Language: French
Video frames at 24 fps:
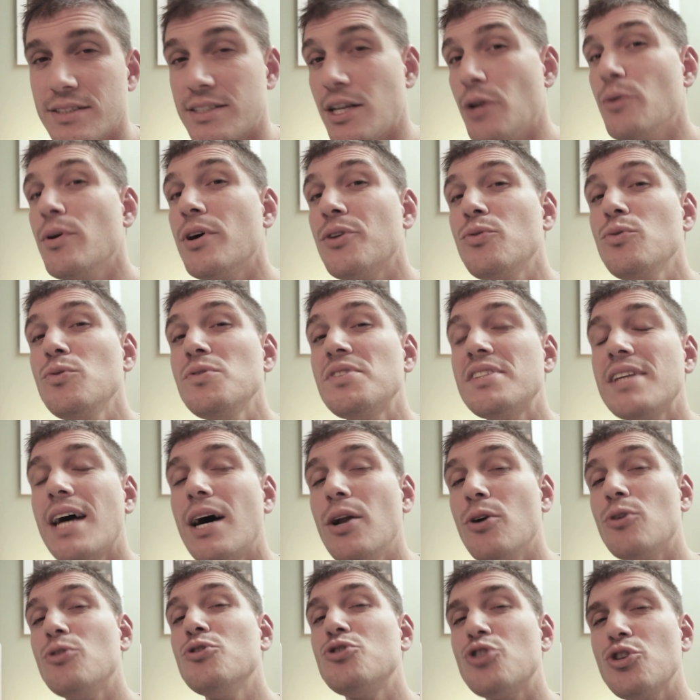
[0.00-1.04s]
Salut à tous,
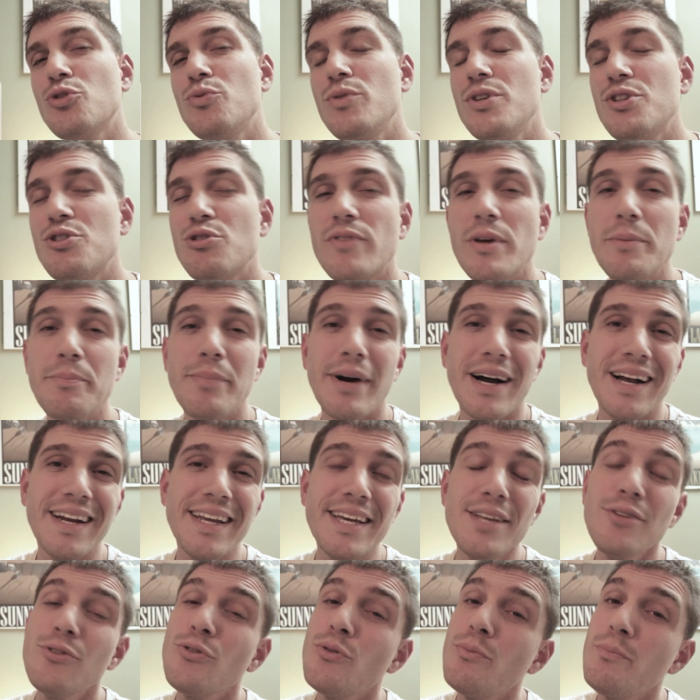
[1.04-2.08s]
alors aujourd'hui je vais
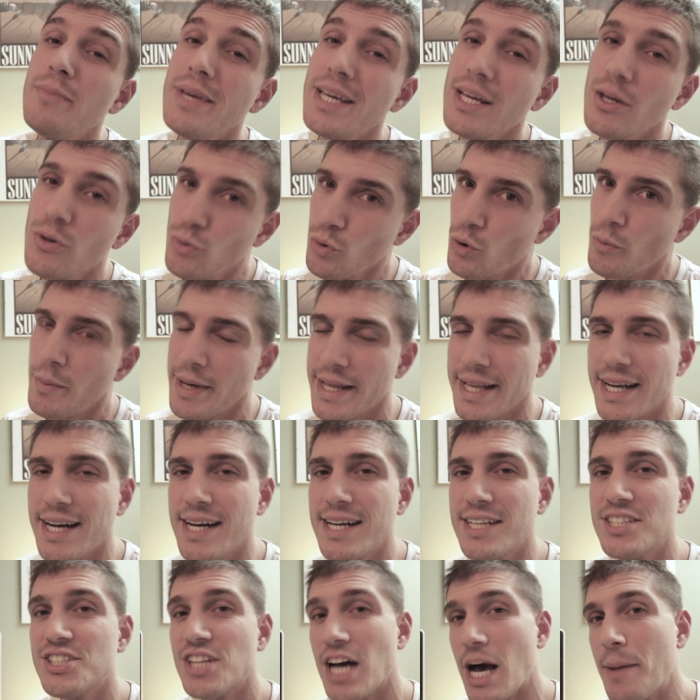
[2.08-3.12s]
parler de mes
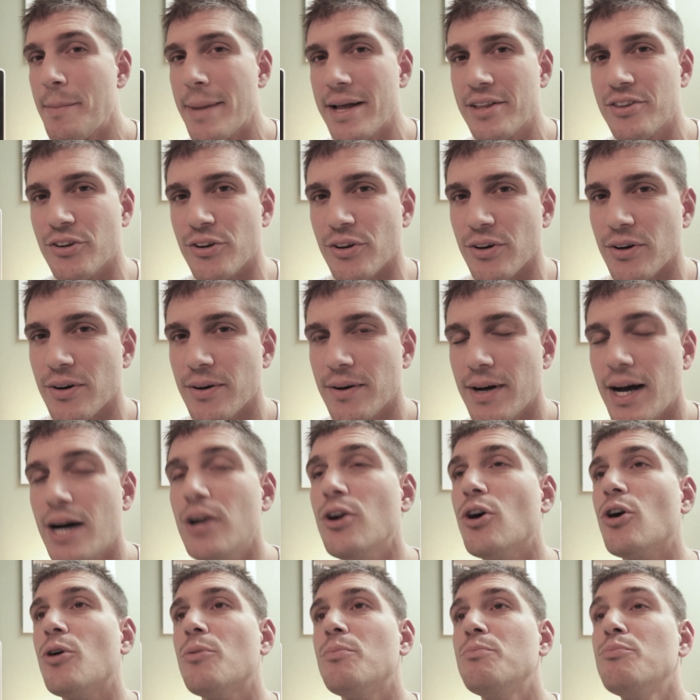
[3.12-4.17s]
courts-métrages amateurs.
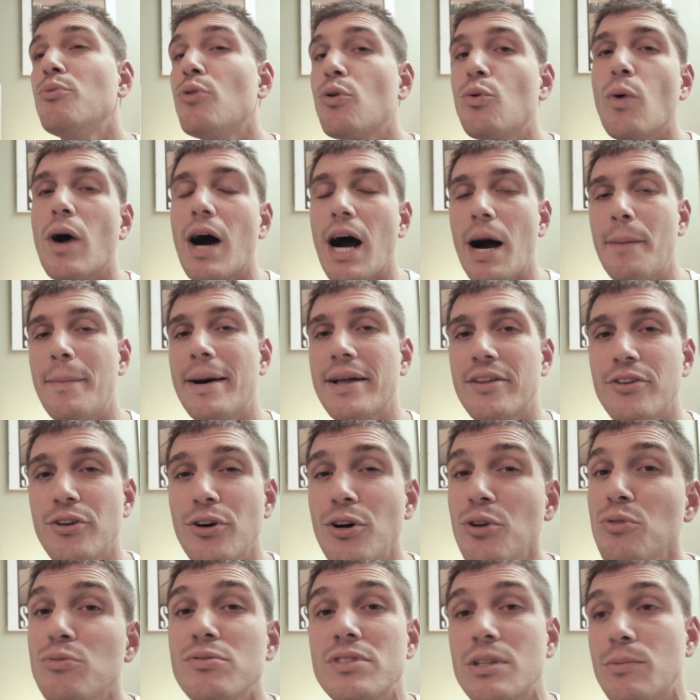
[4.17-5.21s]
Alors pourquoi
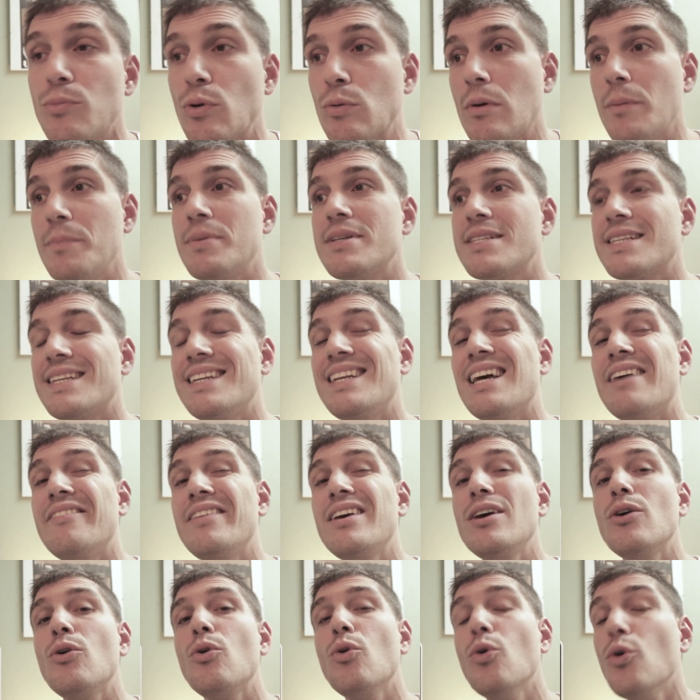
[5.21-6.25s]
amateurs Tout simplement parce qu'il n'y
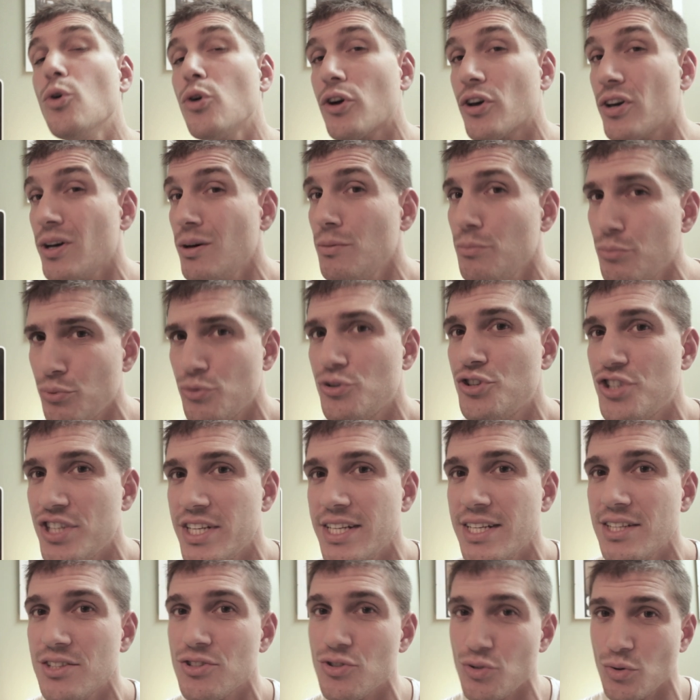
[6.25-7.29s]
avait aucun
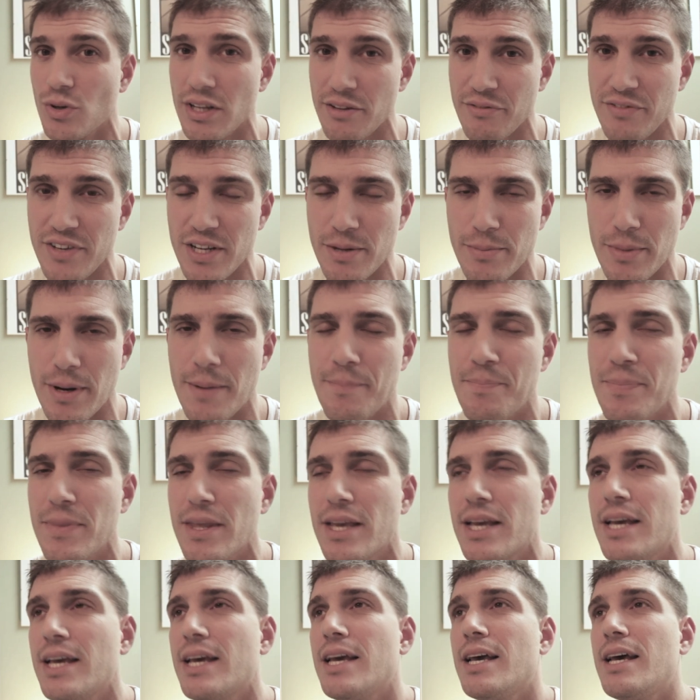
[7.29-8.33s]
budget sur les films.
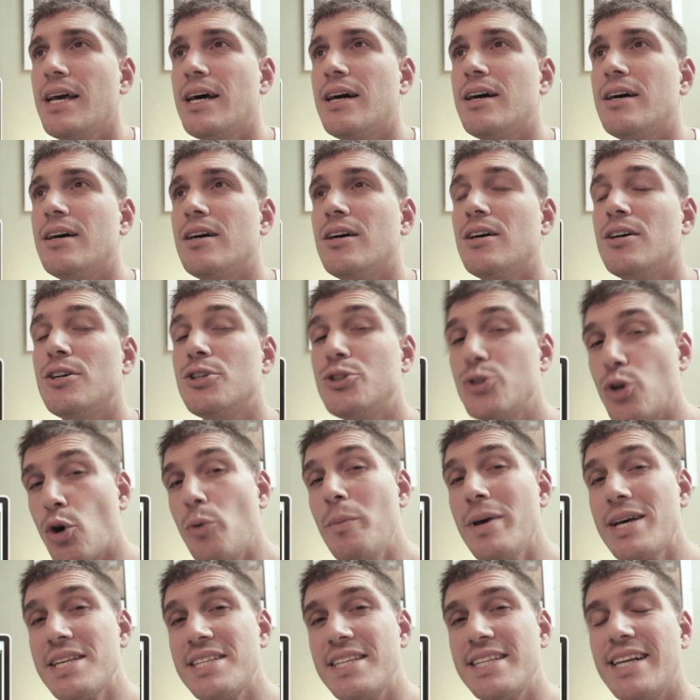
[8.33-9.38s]
Euh, je
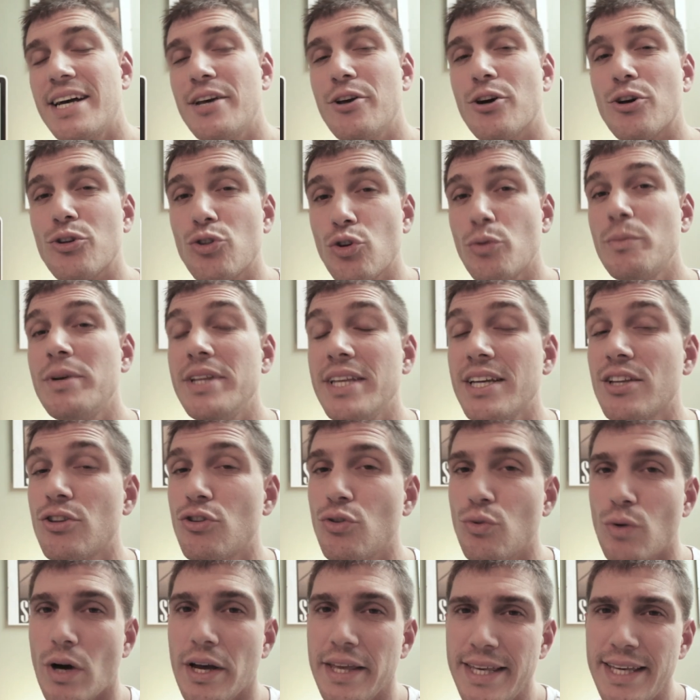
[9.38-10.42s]
remercie d'ailleurs Dominique
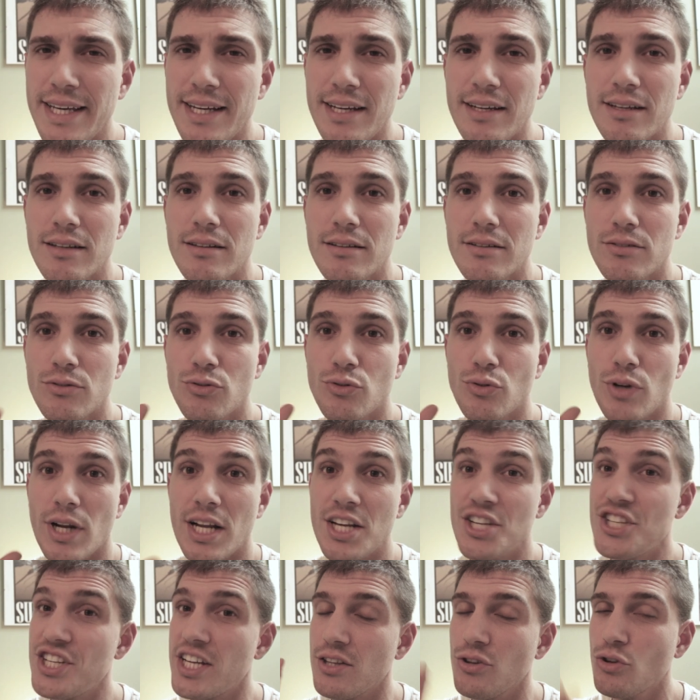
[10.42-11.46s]
Toahir de
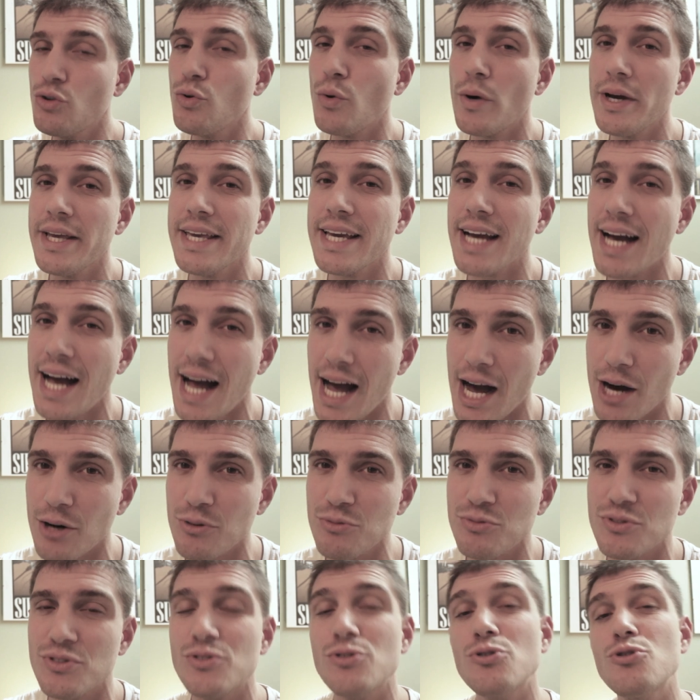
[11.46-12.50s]
la chaîne Toahir
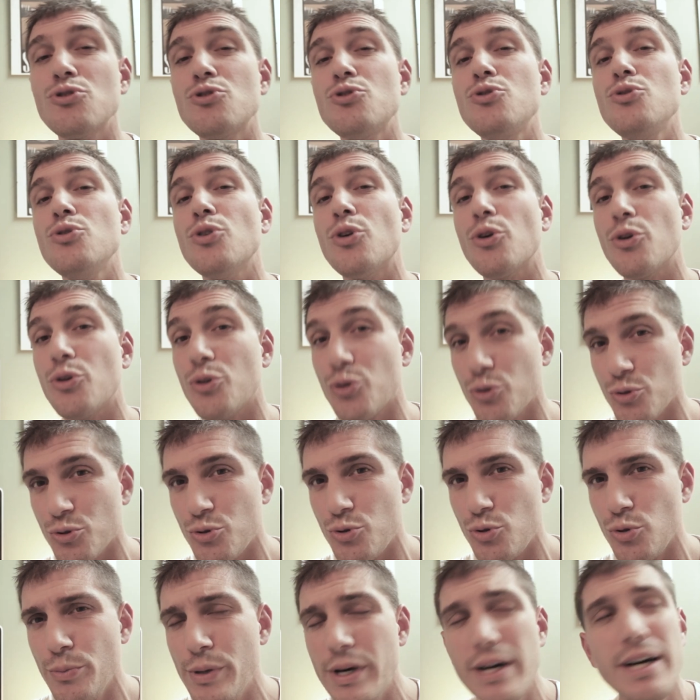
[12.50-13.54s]
House sur
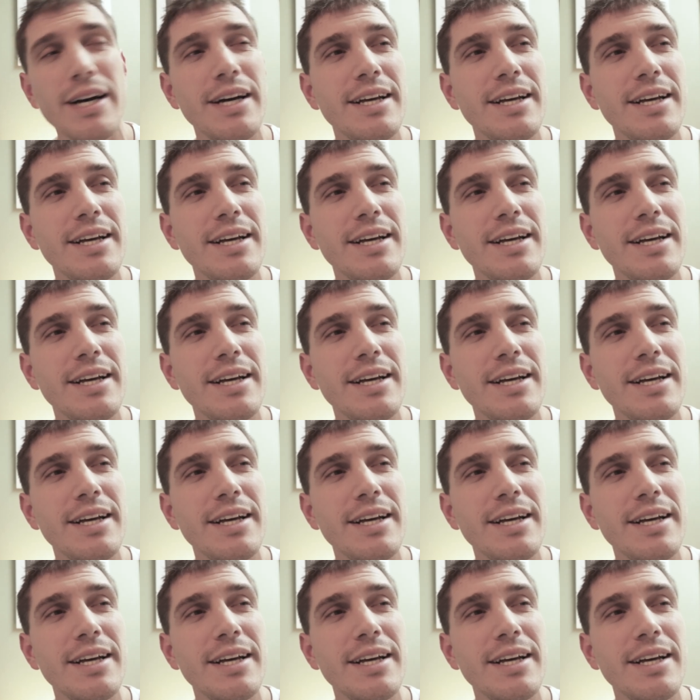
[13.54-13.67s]
YouTube,